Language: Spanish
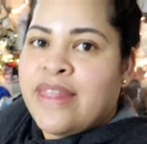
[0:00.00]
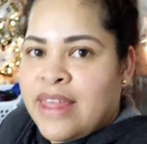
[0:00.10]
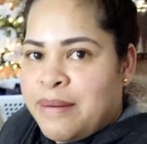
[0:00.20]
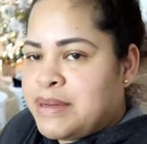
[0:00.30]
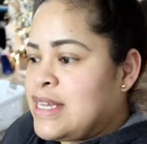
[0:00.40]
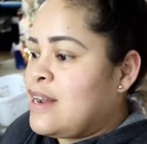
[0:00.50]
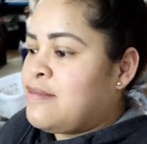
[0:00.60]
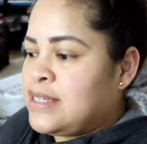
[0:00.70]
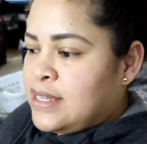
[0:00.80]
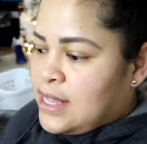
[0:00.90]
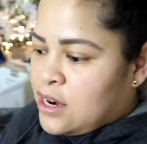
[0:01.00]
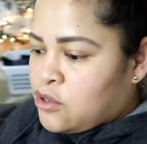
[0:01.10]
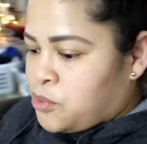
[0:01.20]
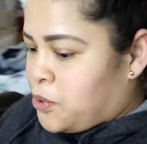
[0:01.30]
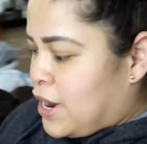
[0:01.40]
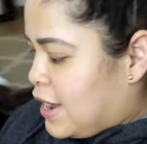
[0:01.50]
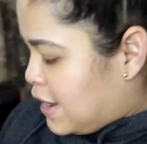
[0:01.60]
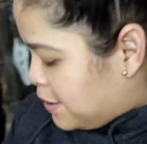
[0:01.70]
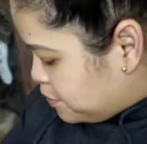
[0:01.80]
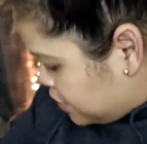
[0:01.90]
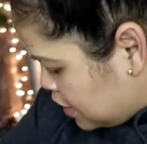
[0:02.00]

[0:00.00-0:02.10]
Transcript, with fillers: De pasar a visitarnos por acá